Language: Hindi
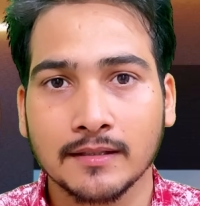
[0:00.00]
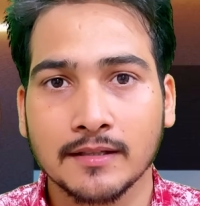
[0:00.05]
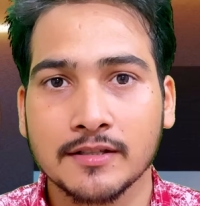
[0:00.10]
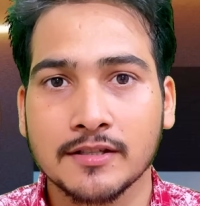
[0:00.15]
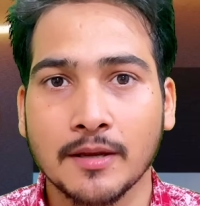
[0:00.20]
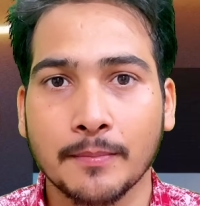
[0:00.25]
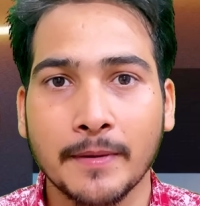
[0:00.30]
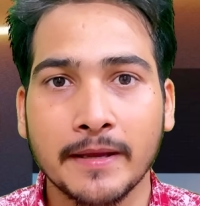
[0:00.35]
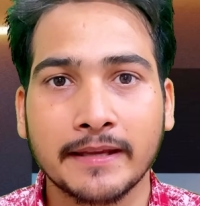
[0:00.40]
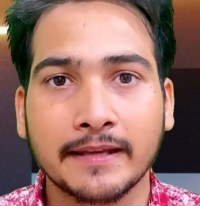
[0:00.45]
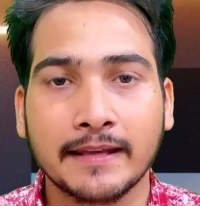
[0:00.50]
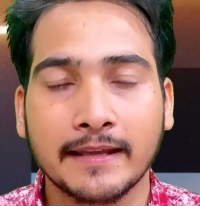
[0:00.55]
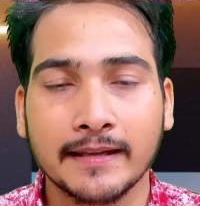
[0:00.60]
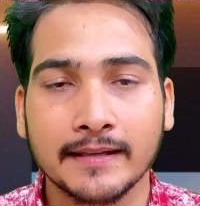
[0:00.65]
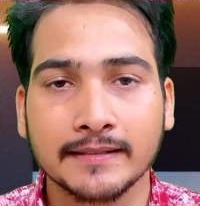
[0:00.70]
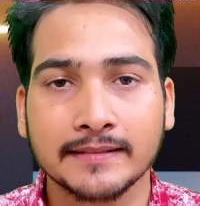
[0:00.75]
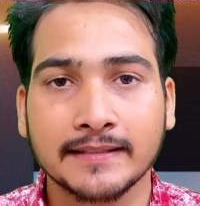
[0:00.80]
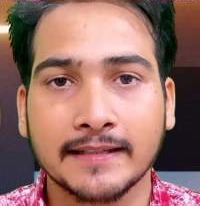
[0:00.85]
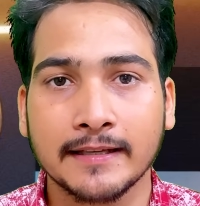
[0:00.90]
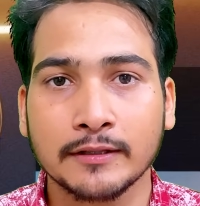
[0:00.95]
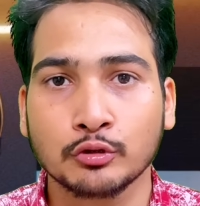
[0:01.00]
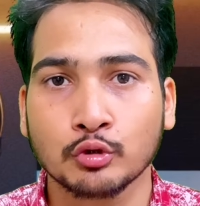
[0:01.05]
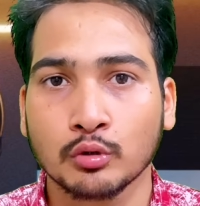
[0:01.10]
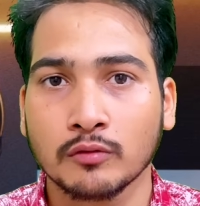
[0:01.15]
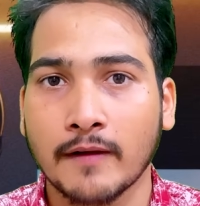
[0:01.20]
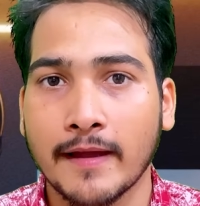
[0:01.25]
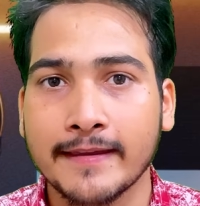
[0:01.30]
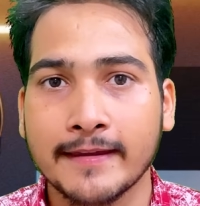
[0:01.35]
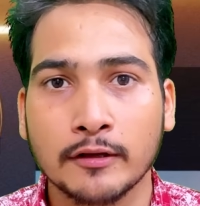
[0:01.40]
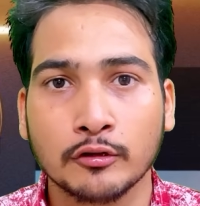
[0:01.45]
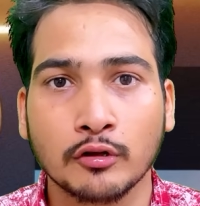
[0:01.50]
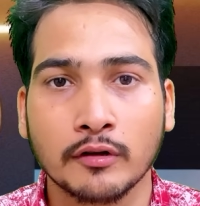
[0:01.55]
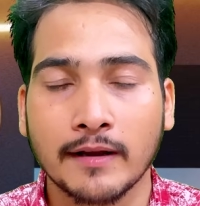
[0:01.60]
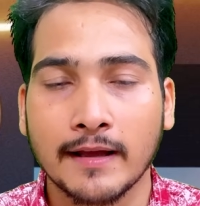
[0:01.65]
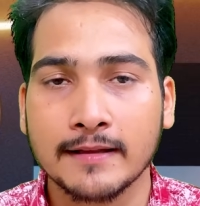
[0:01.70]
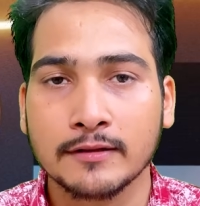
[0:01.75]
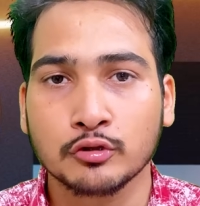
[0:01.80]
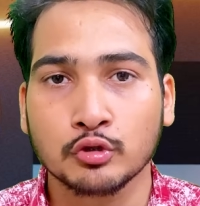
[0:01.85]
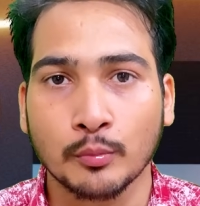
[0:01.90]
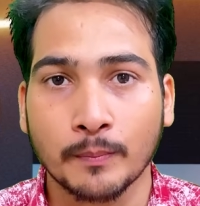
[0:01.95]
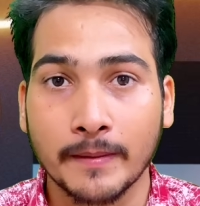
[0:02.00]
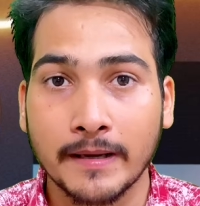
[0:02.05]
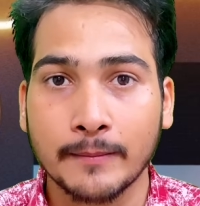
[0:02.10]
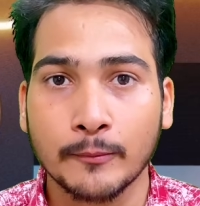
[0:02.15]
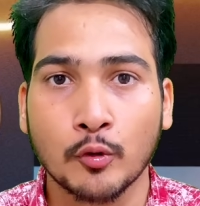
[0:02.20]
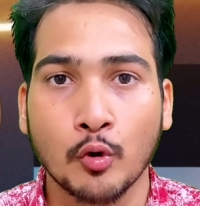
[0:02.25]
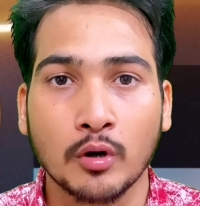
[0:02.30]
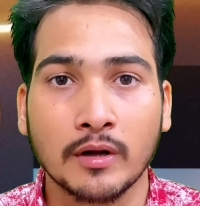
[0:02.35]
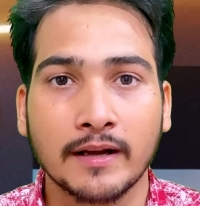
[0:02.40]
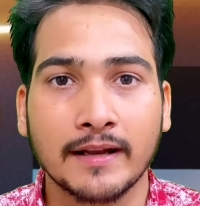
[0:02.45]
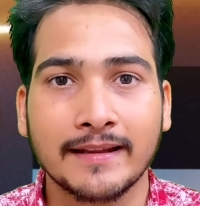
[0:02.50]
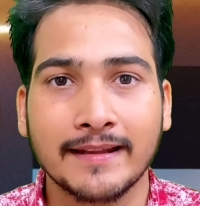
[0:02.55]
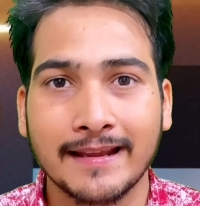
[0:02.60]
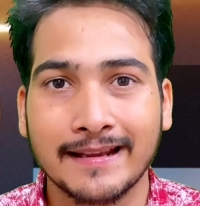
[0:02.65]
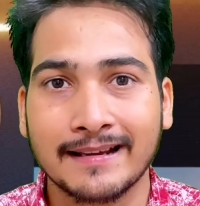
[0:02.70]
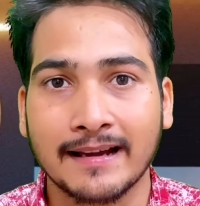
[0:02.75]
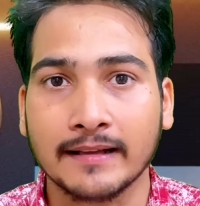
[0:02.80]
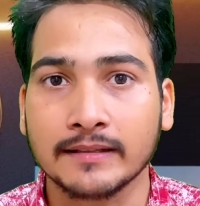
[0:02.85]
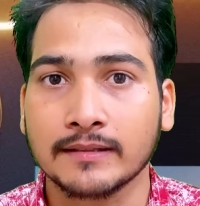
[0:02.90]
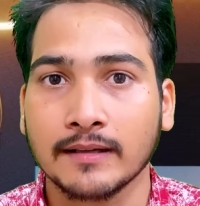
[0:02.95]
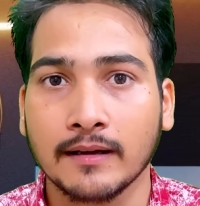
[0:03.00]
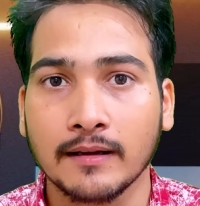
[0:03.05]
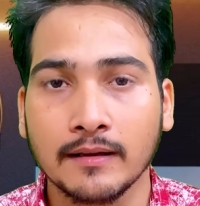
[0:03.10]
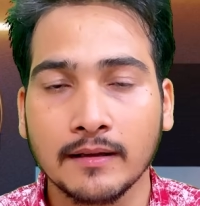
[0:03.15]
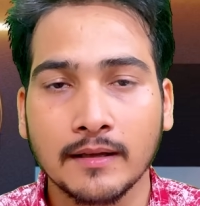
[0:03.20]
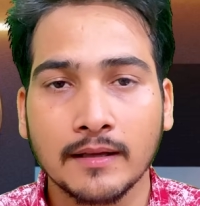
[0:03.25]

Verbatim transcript: जब एक केस की सुनवाई के दौरान सुप्रीम कोर्ट ने ये कहा था